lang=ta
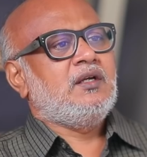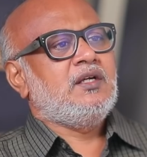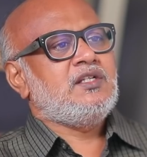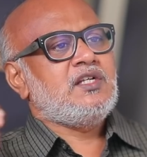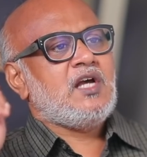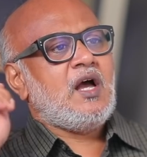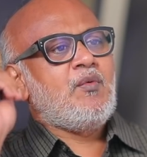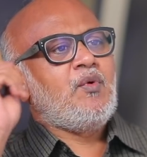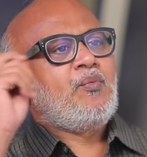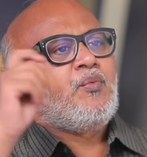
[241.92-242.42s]

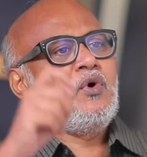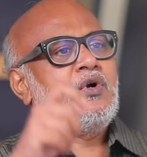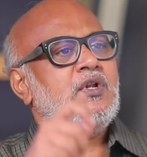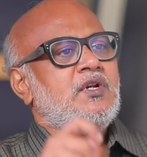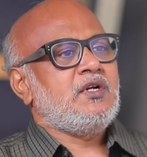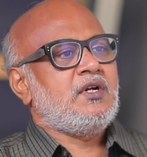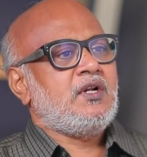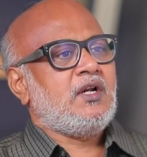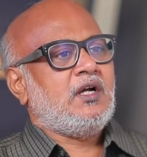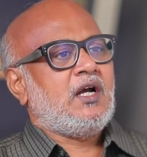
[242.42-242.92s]
ஹிஜாபு
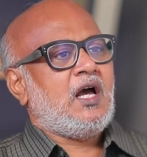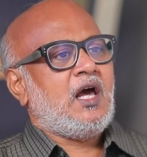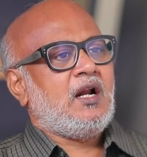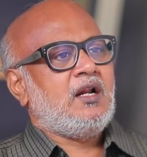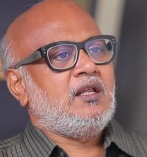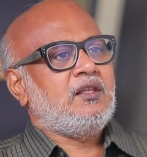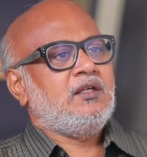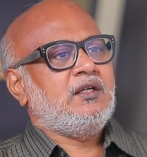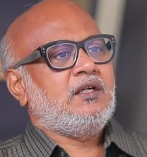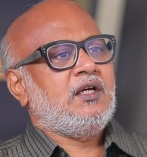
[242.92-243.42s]
போட்டிருக்குன்ற
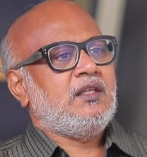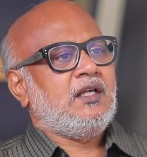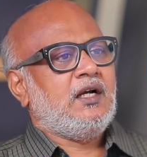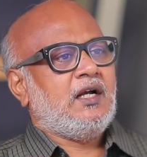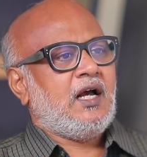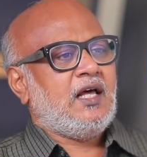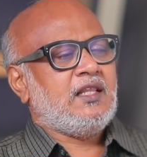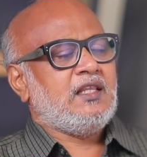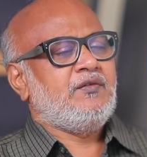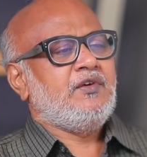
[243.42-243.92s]
காரணத்துக்கு அந்த
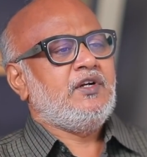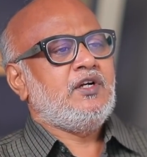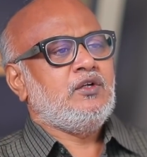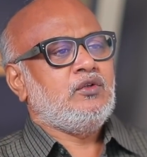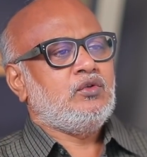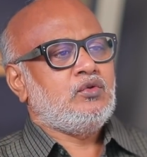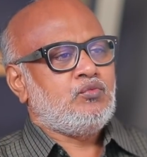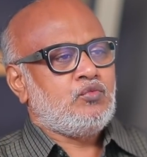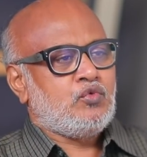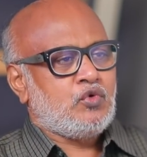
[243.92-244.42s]
கதவை
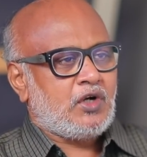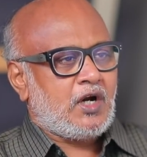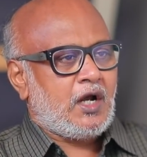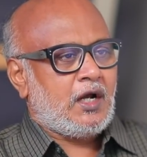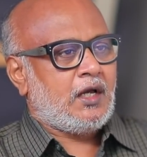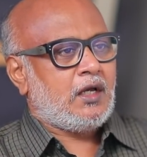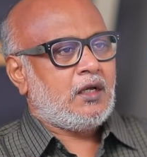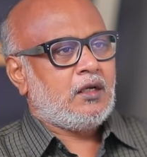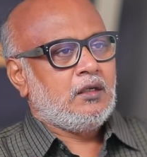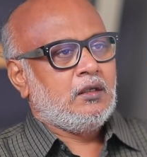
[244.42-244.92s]
இழுத்து
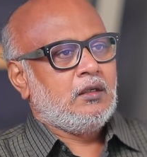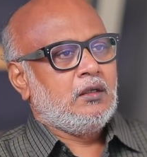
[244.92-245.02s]
மூடுறாங்க